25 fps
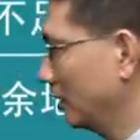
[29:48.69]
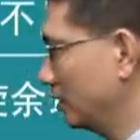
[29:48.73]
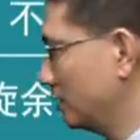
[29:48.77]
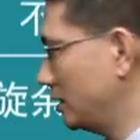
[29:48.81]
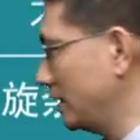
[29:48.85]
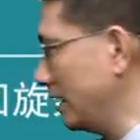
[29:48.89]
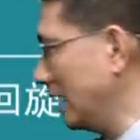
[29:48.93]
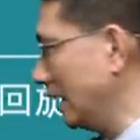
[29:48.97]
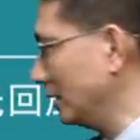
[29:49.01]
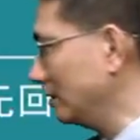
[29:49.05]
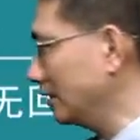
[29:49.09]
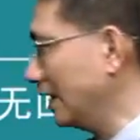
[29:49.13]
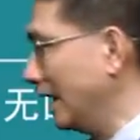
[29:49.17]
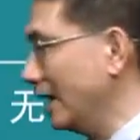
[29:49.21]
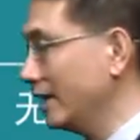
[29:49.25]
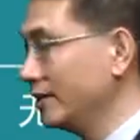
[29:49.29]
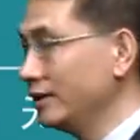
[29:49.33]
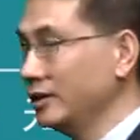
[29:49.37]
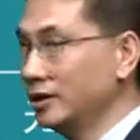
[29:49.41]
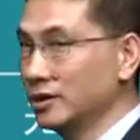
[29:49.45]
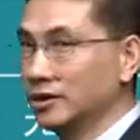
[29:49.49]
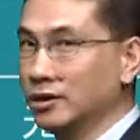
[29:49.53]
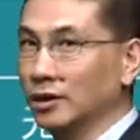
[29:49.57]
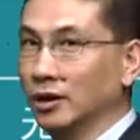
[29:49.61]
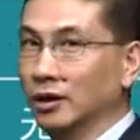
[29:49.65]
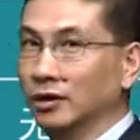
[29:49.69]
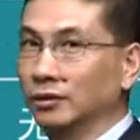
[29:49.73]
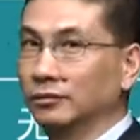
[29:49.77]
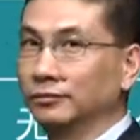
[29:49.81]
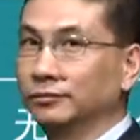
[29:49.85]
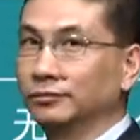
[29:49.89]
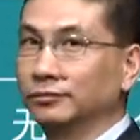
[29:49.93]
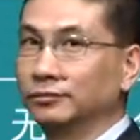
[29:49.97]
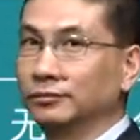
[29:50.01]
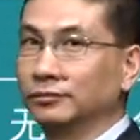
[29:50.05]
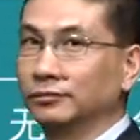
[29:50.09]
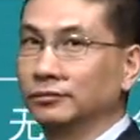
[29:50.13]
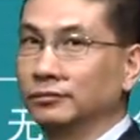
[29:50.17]
简单易行，
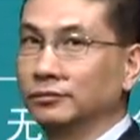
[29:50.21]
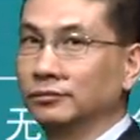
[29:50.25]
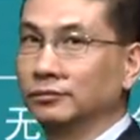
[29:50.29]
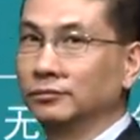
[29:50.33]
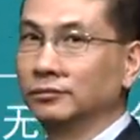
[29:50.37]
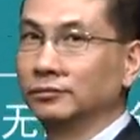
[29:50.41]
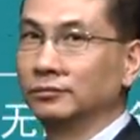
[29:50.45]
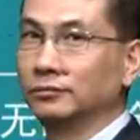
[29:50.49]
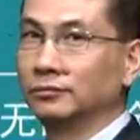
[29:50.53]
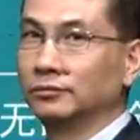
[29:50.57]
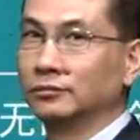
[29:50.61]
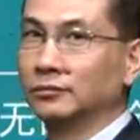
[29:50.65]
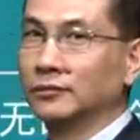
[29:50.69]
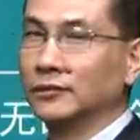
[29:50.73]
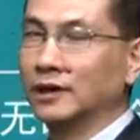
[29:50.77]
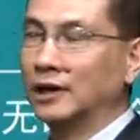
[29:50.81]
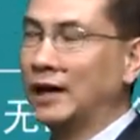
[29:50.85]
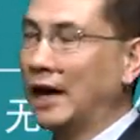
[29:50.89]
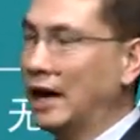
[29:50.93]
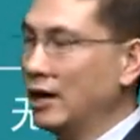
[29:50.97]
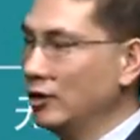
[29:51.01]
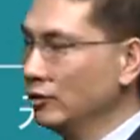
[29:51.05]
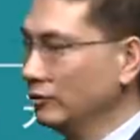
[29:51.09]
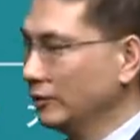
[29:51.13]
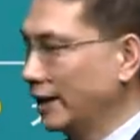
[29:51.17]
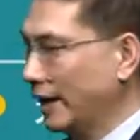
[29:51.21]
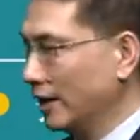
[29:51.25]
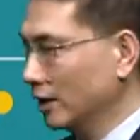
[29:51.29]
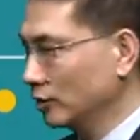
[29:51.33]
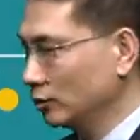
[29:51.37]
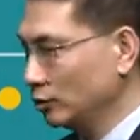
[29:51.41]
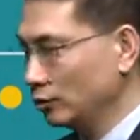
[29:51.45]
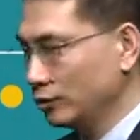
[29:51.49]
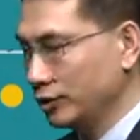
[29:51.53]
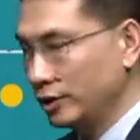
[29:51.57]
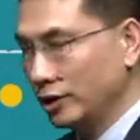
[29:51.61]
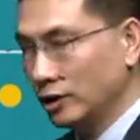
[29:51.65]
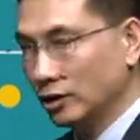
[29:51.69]
看中哪个
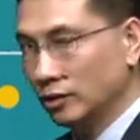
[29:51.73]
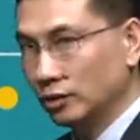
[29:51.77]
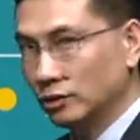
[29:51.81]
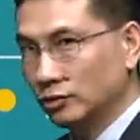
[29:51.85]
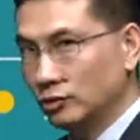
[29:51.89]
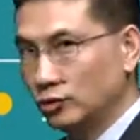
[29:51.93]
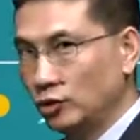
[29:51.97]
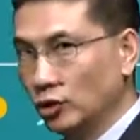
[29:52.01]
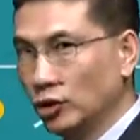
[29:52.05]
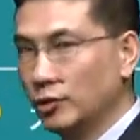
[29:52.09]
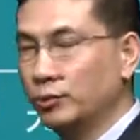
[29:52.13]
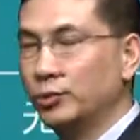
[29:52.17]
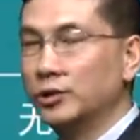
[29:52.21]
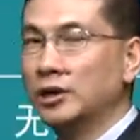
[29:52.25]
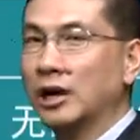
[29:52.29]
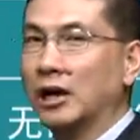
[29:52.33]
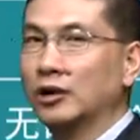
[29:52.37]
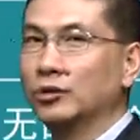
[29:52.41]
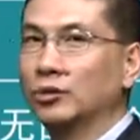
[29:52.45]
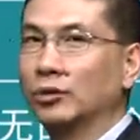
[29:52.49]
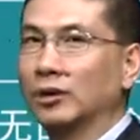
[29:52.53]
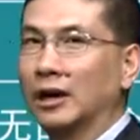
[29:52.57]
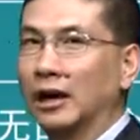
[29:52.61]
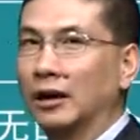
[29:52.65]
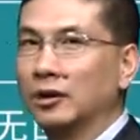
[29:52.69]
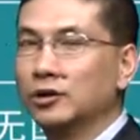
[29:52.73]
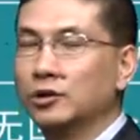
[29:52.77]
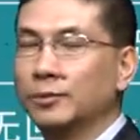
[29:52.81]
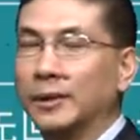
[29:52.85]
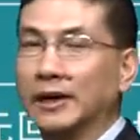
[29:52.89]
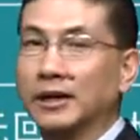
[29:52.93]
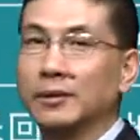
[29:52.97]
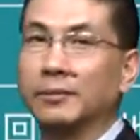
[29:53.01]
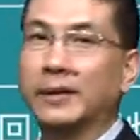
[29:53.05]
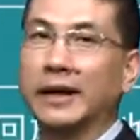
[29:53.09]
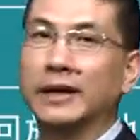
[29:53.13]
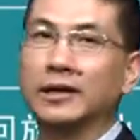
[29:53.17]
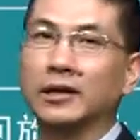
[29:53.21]
东西觉得不想用了，就
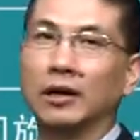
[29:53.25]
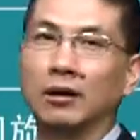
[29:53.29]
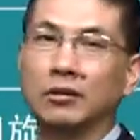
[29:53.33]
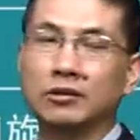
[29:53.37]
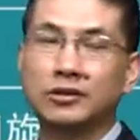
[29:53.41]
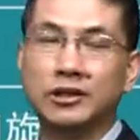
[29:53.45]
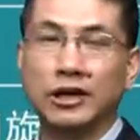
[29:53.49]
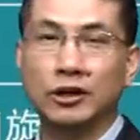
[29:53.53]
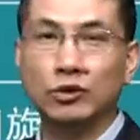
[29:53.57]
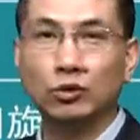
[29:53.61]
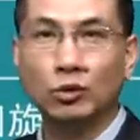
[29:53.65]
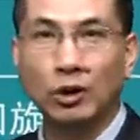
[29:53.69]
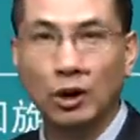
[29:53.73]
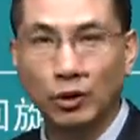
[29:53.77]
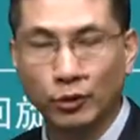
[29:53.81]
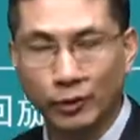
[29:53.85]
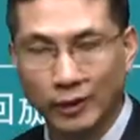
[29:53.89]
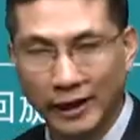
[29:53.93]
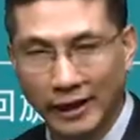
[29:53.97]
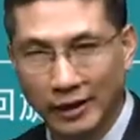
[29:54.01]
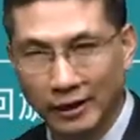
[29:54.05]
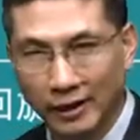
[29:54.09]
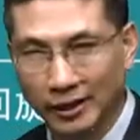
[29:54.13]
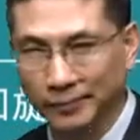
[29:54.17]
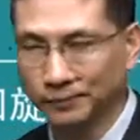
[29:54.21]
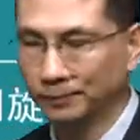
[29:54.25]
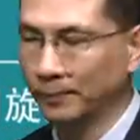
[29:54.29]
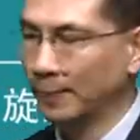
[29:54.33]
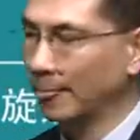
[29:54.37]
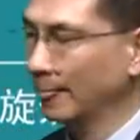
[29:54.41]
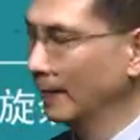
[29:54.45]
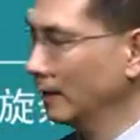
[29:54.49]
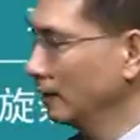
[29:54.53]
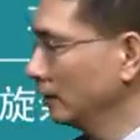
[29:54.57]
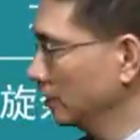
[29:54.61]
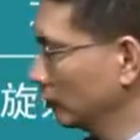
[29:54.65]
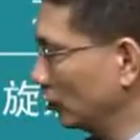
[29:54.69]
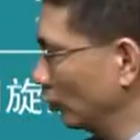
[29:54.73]
把它卖掉，钱就换回来了。
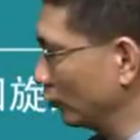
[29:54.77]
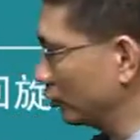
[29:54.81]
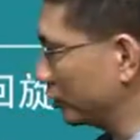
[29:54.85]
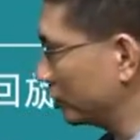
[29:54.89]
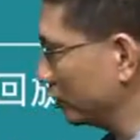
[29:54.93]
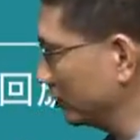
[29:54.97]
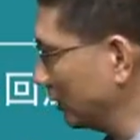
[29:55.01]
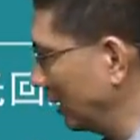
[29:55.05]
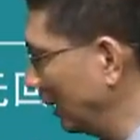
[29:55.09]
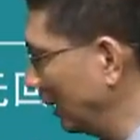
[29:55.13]
同时